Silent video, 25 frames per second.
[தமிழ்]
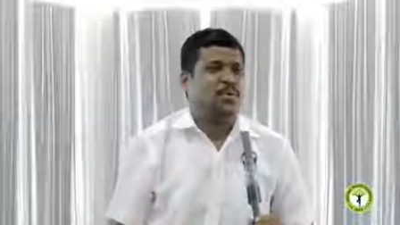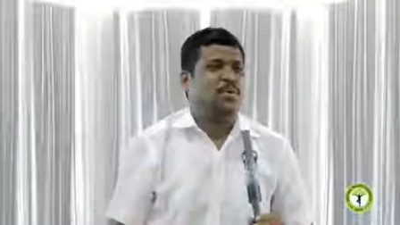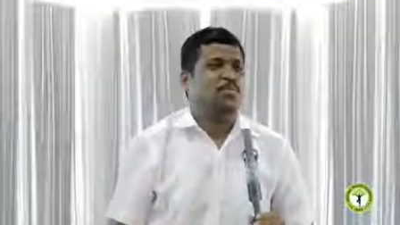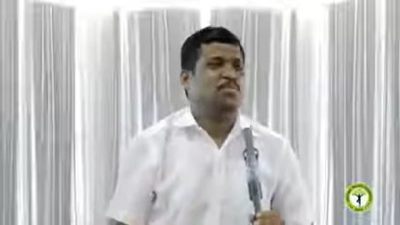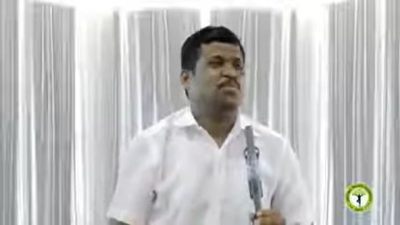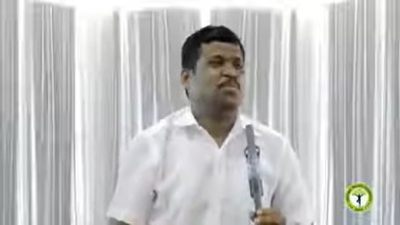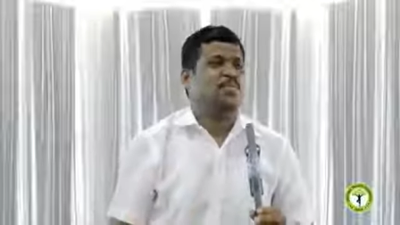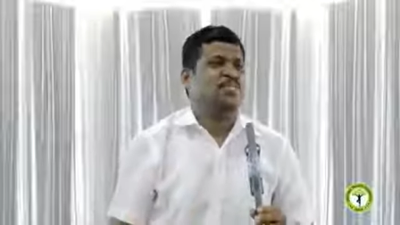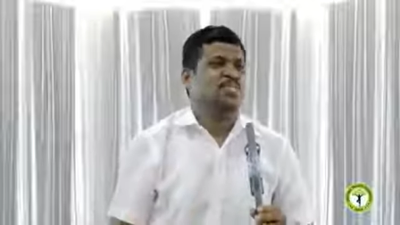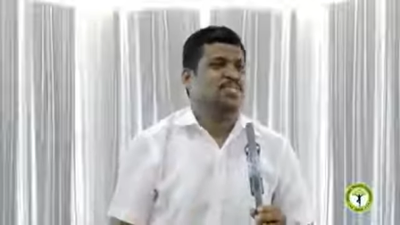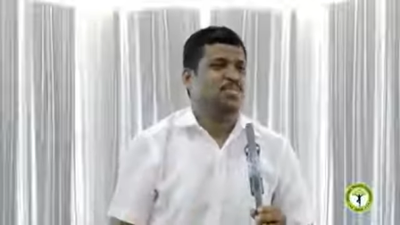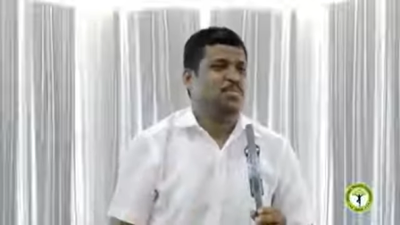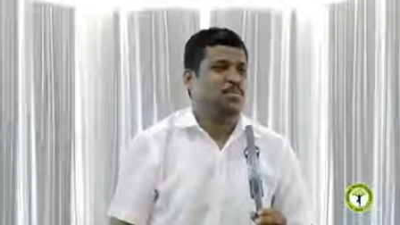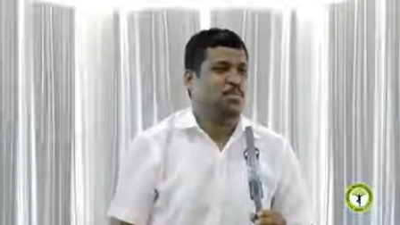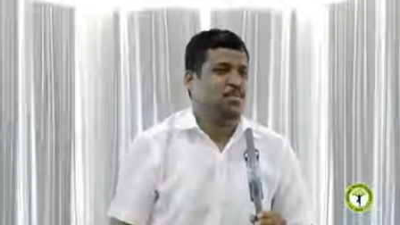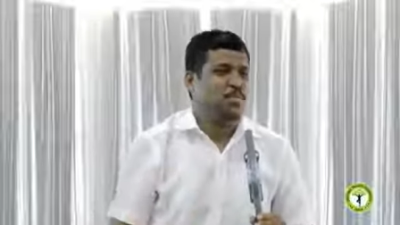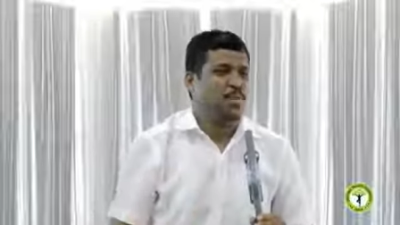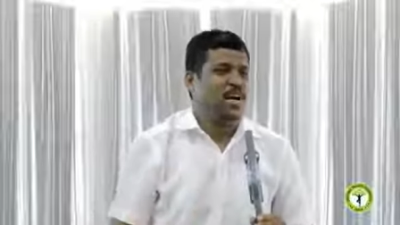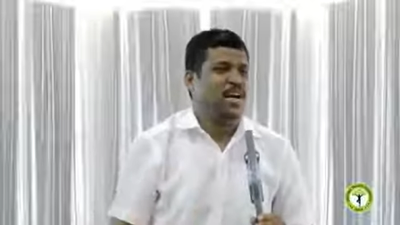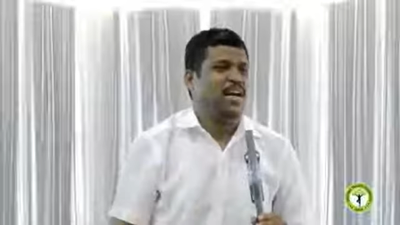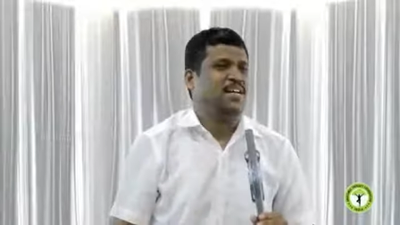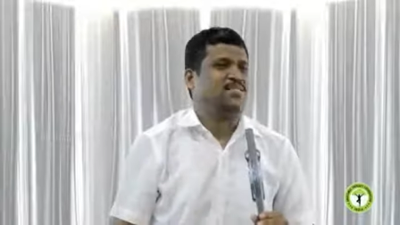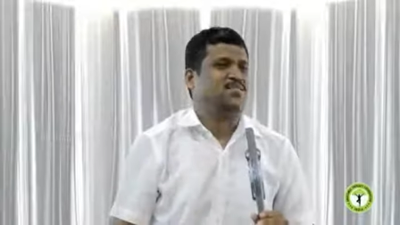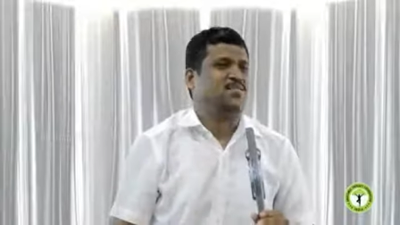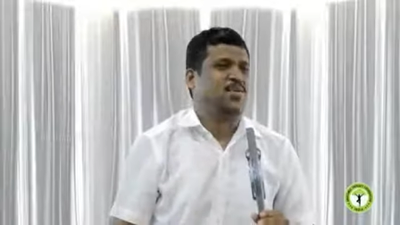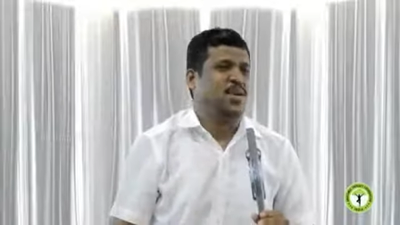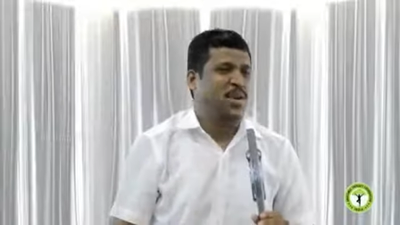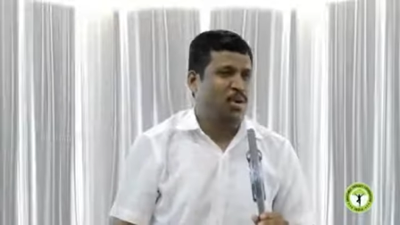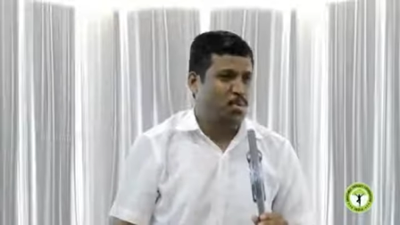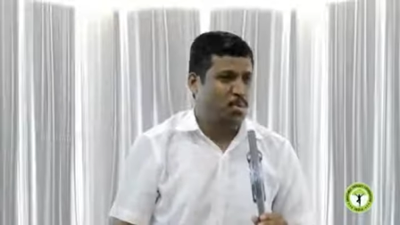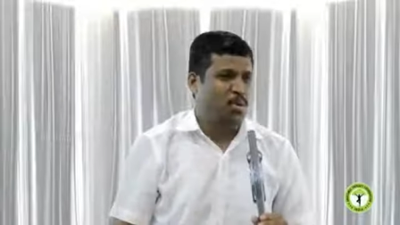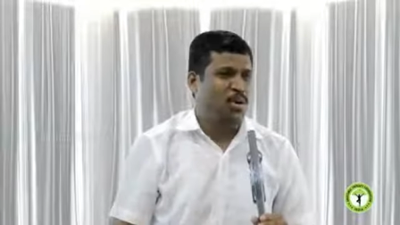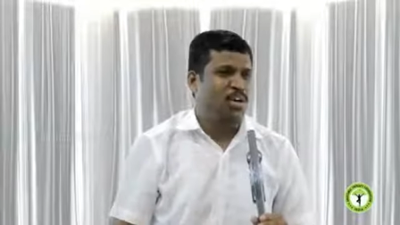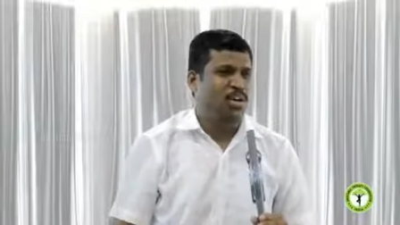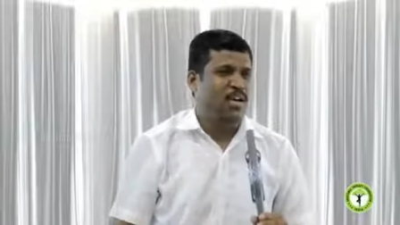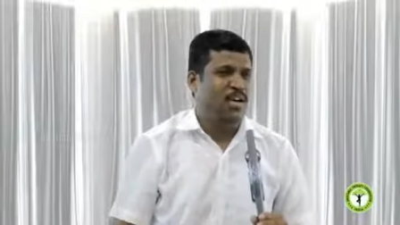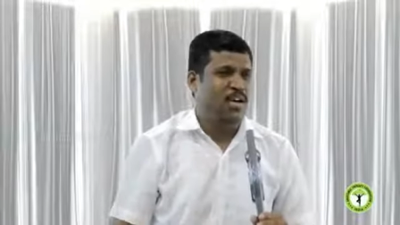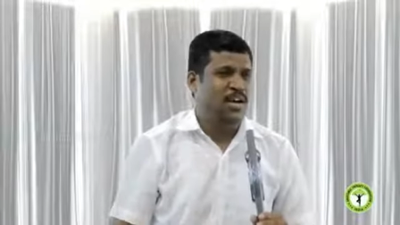ரொம்ப சிம்பிளாக
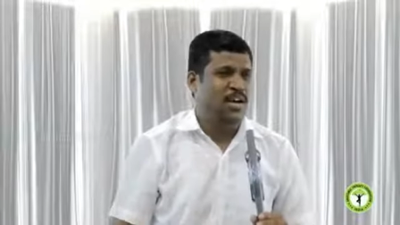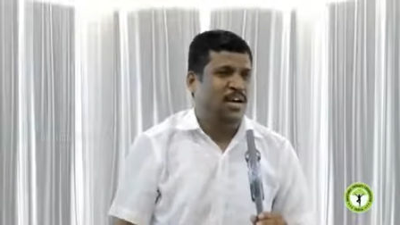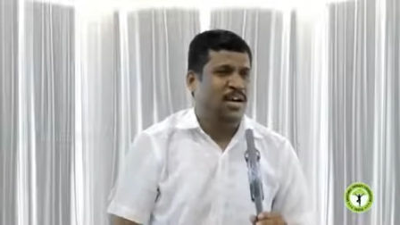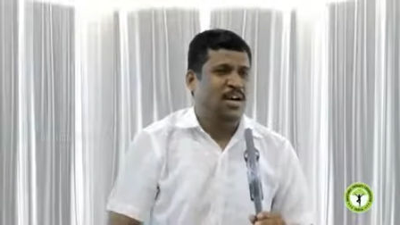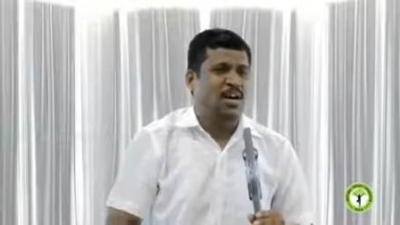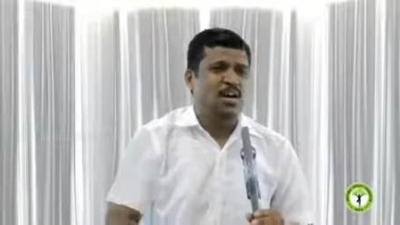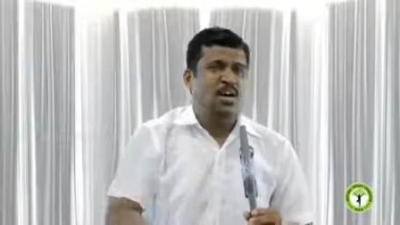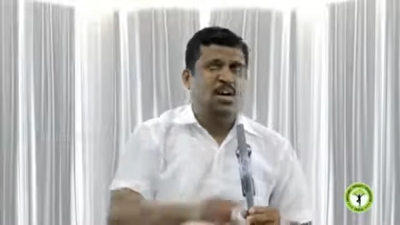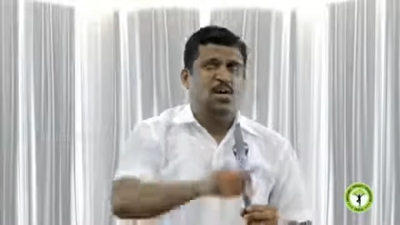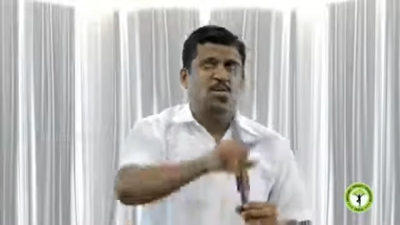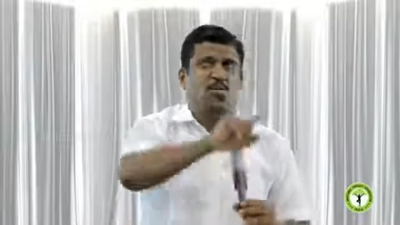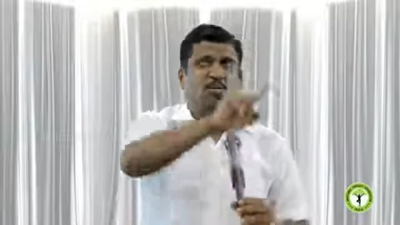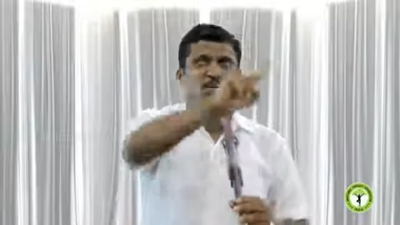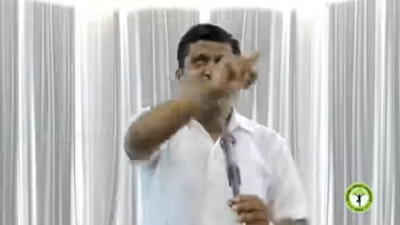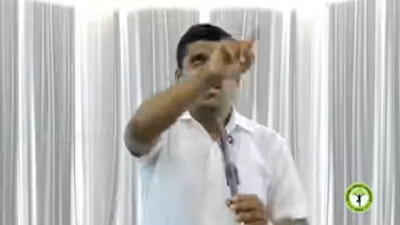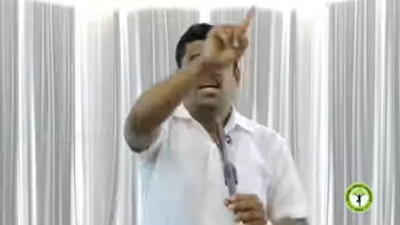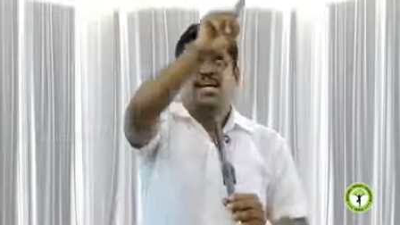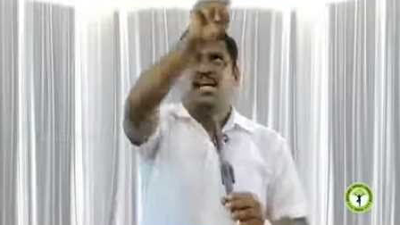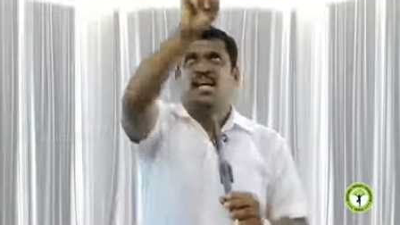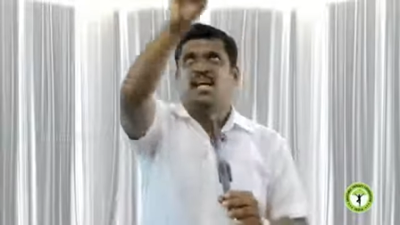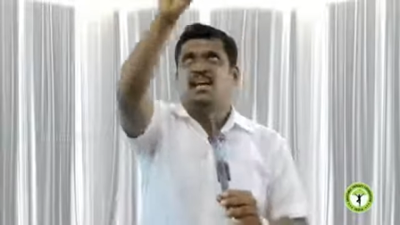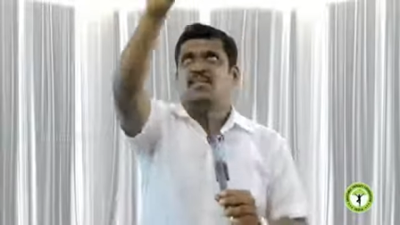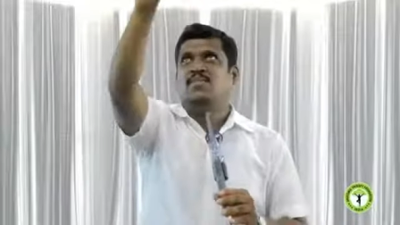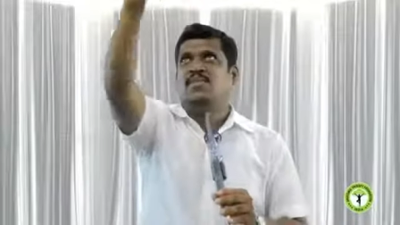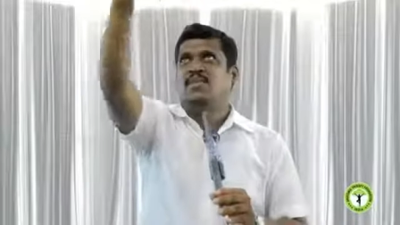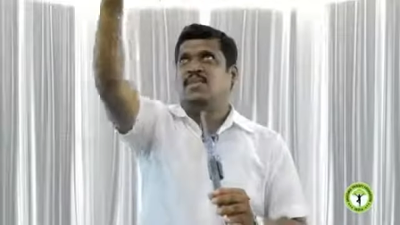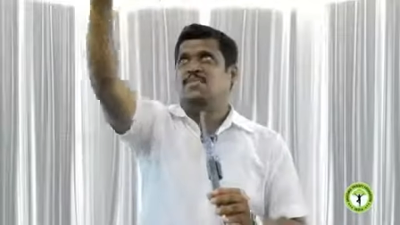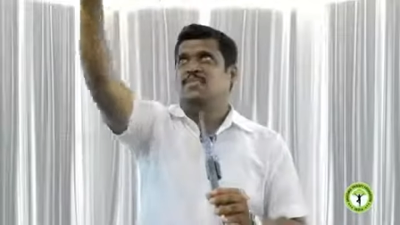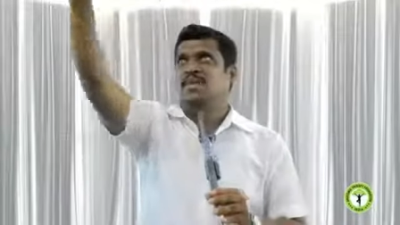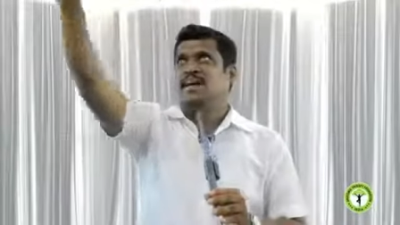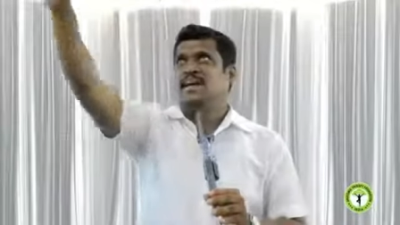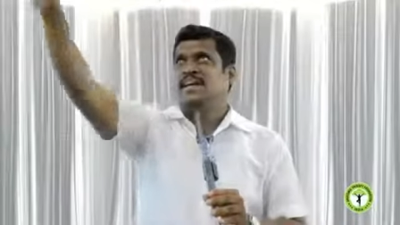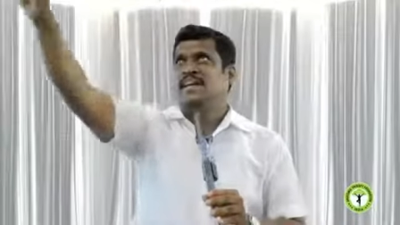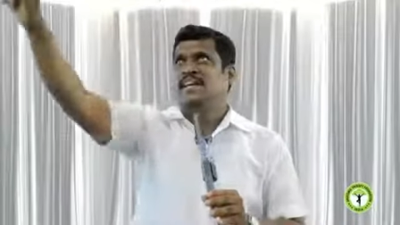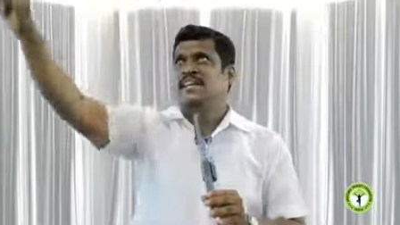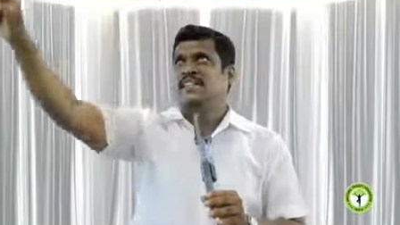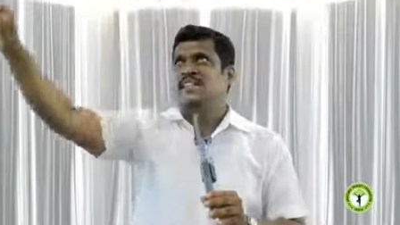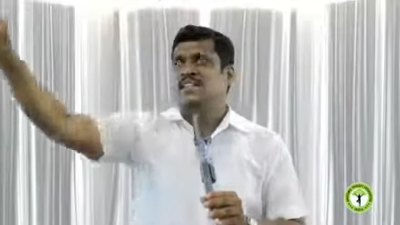சொல்லப்போனால் உலகில் வரும்
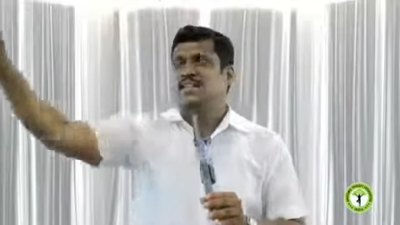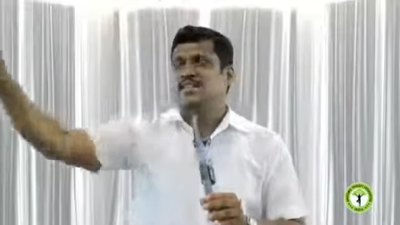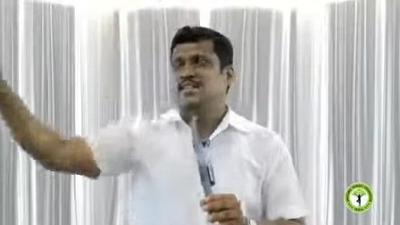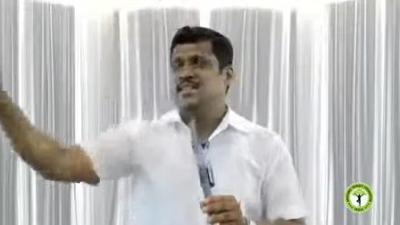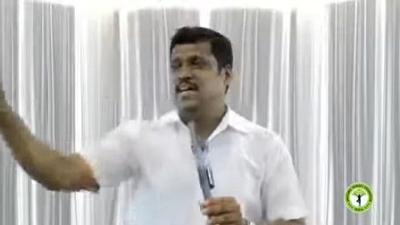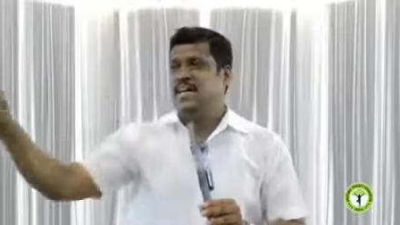அனைத்து